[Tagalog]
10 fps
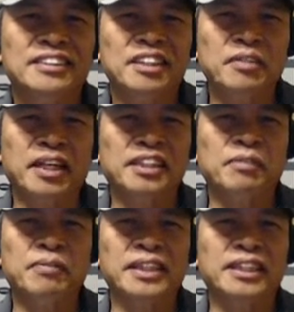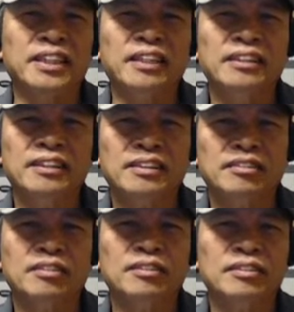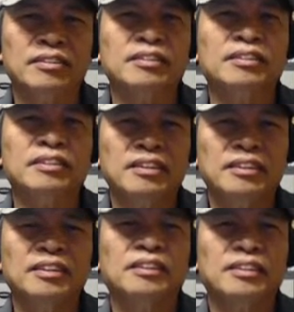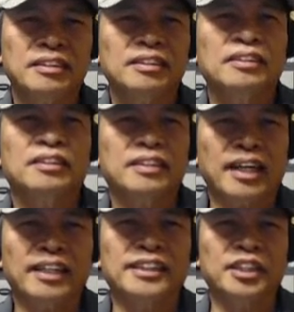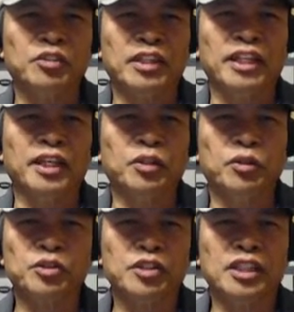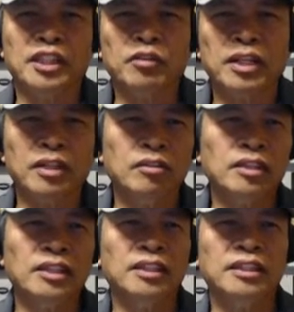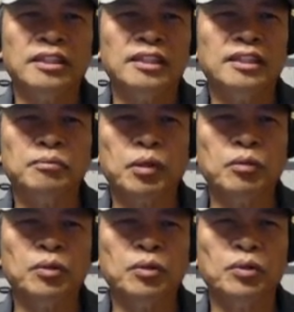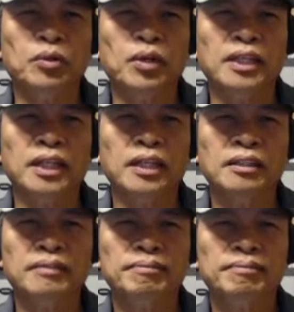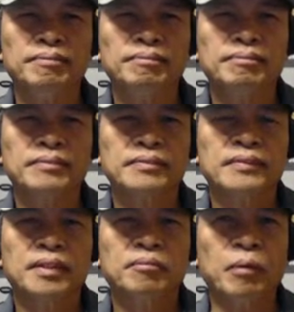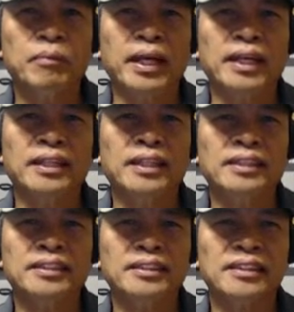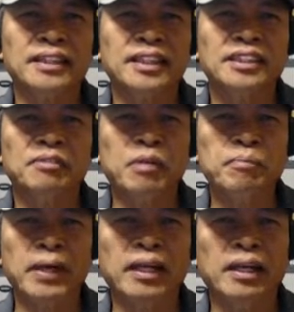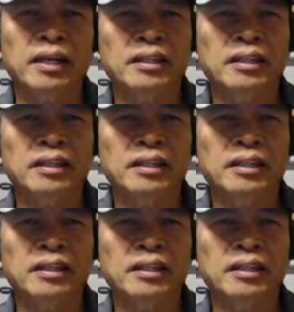Yan, magandang balita yan. So, kahit sino nang i-endorse ni ko ngayon, ni Pangulo, okay na lang. Pabayaan lang natin siyang magpahinga.